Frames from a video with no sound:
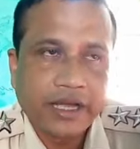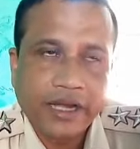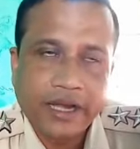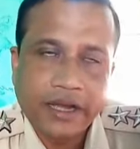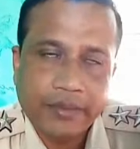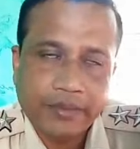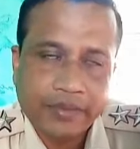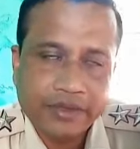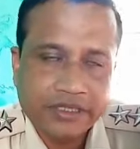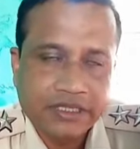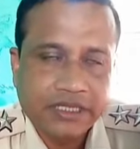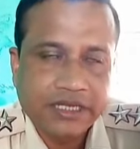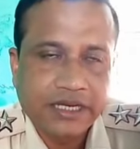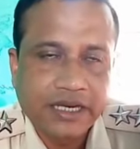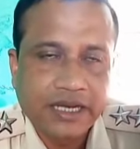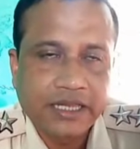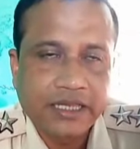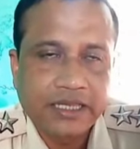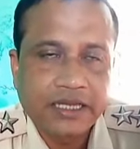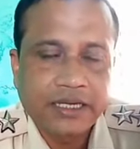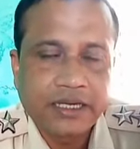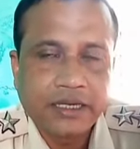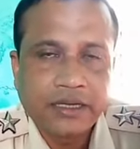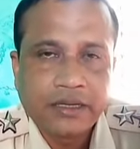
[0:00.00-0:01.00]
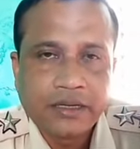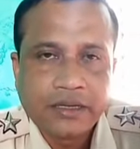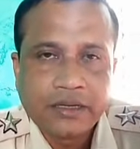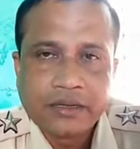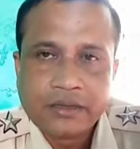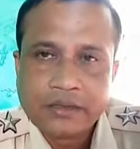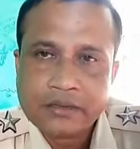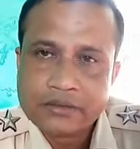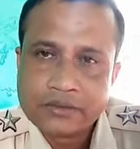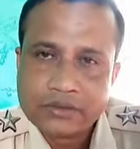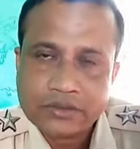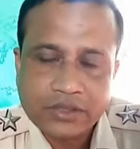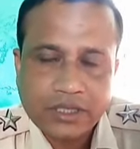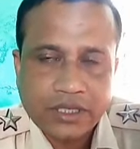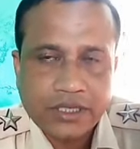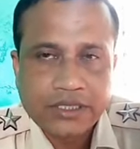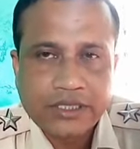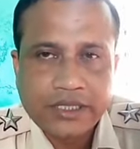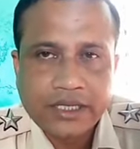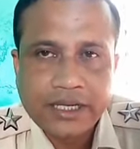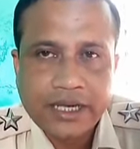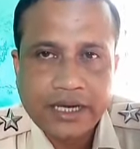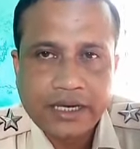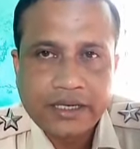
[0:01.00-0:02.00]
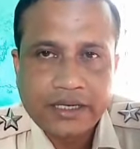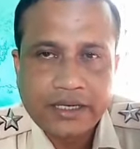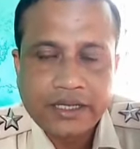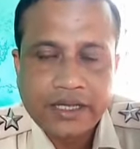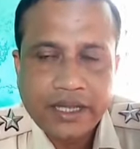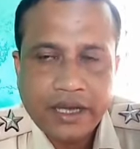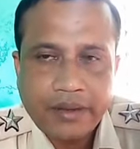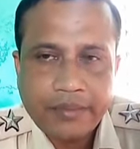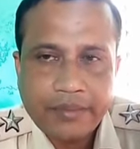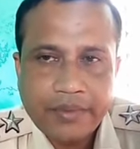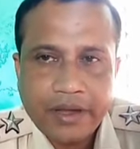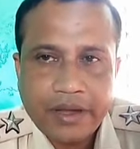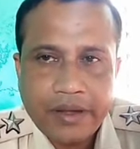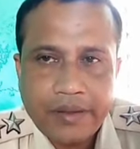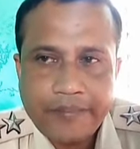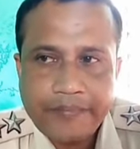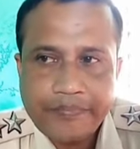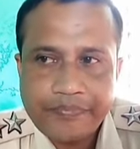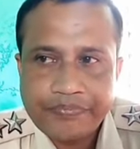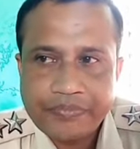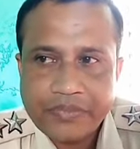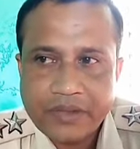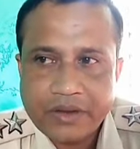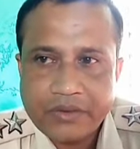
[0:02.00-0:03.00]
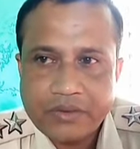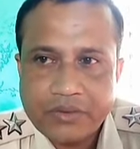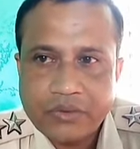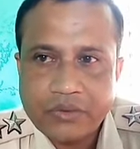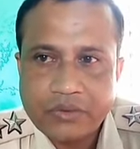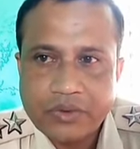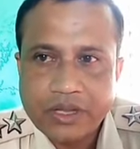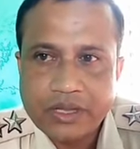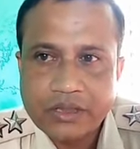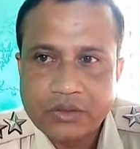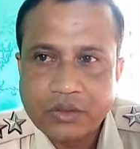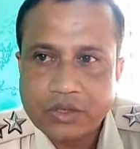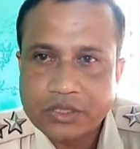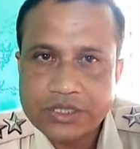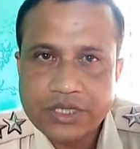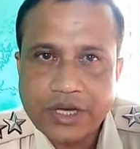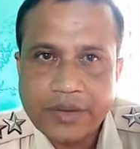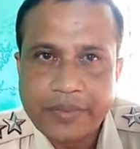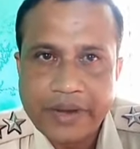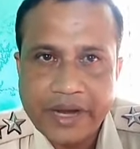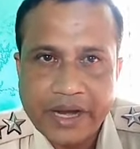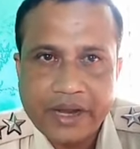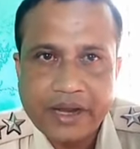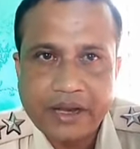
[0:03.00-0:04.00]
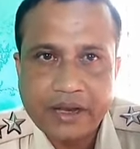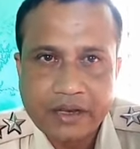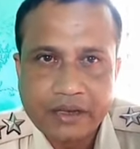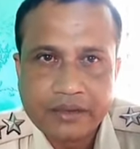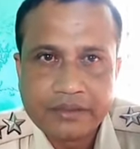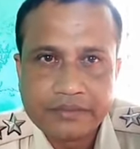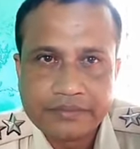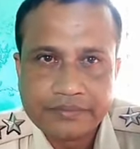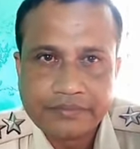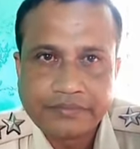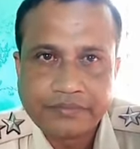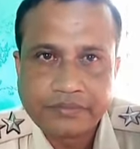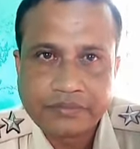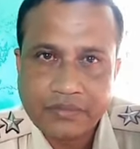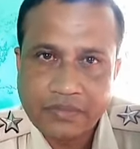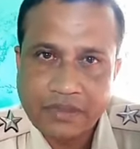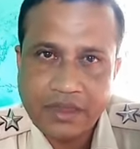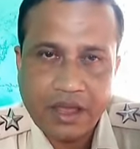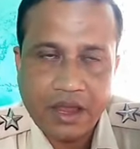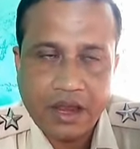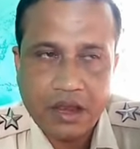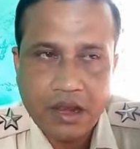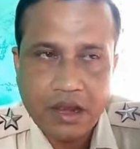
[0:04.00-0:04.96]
দেখে আমরা সিগনাল দিই যথারীতি গাড়িটিতে আমরা টোটাল দশটা ব্যারেল তেল